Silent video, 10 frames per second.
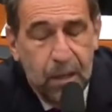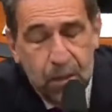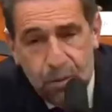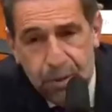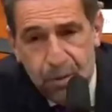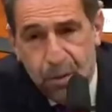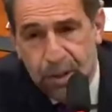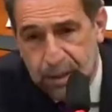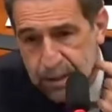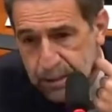Número
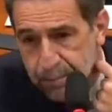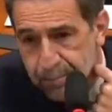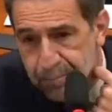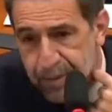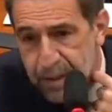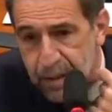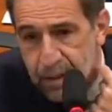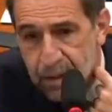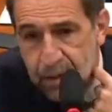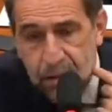dois.
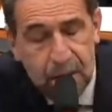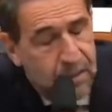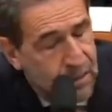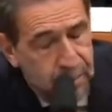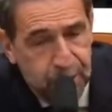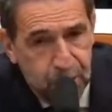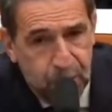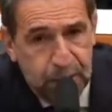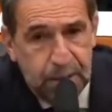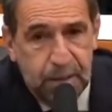Número
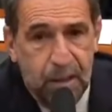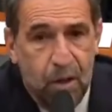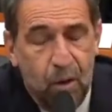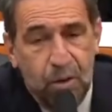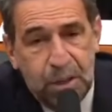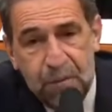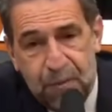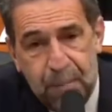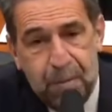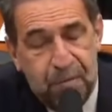dois. Ontem
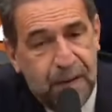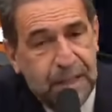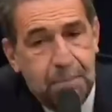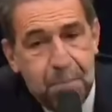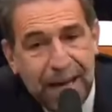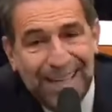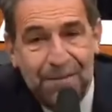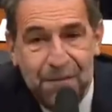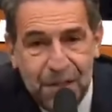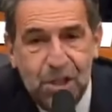foi aprovada a PEC
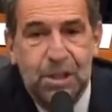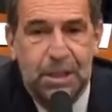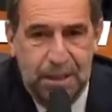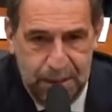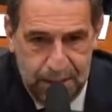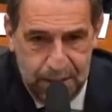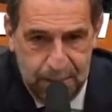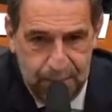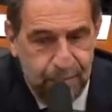23.